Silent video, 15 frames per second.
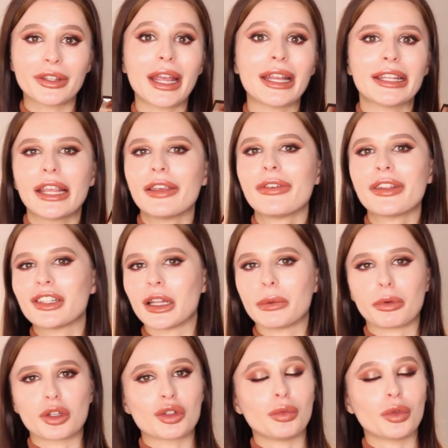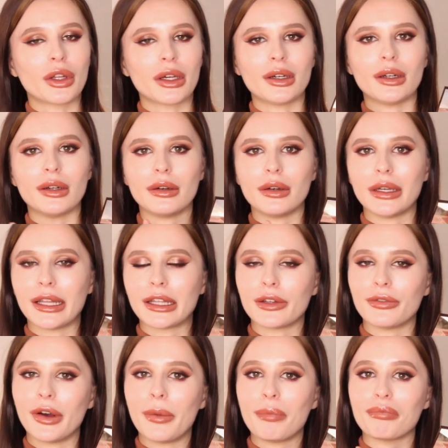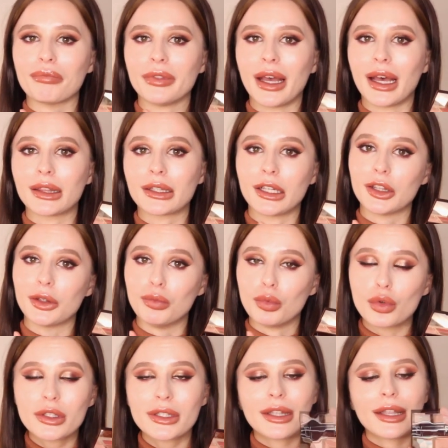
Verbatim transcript: Я не видела почему-то а, этого на Трендмуде.